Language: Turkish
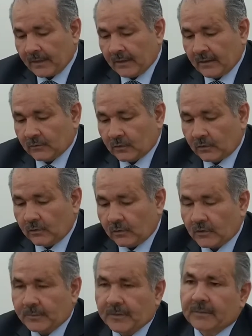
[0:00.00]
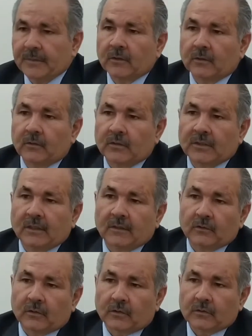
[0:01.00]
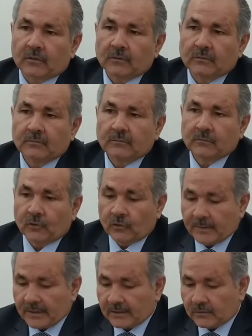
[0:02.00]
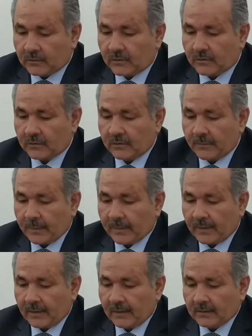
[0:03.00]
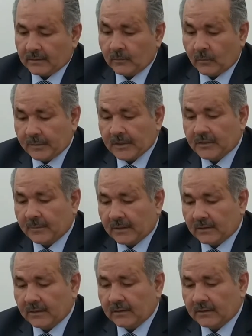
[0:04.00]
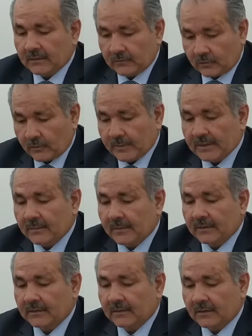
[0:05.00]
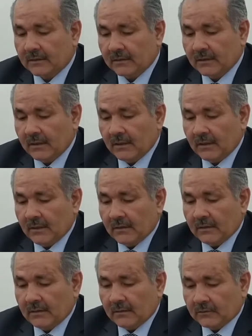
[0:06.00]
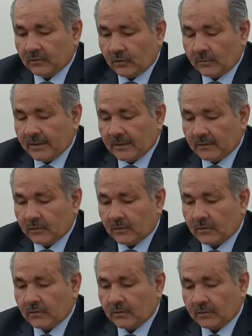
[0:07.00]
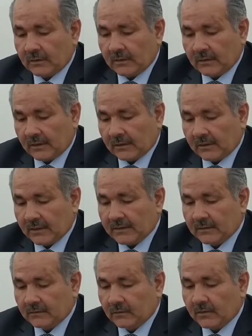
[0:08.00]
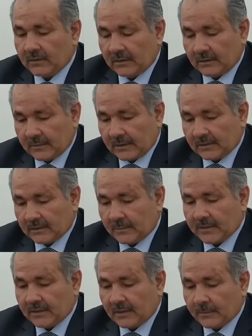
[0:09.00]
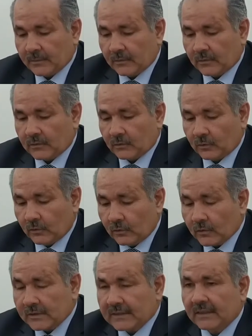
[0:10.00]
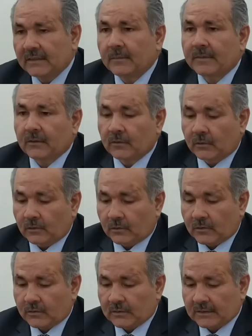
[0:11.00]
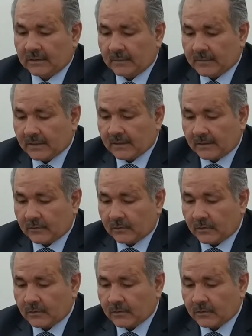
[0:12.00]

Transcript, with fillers: Dönüyoruz, pişman oluyoruz, ağlıyoruz. Tövbe ediyoruz. Tabi o pişmanlık tövbe demektir. E, tövbe ediyoruz, Allah'a sığınıyoruz, ibadetimizi yapıyoruz. Dönüyoruz kendimize dönüyoruz. Kendimize geliyoruz.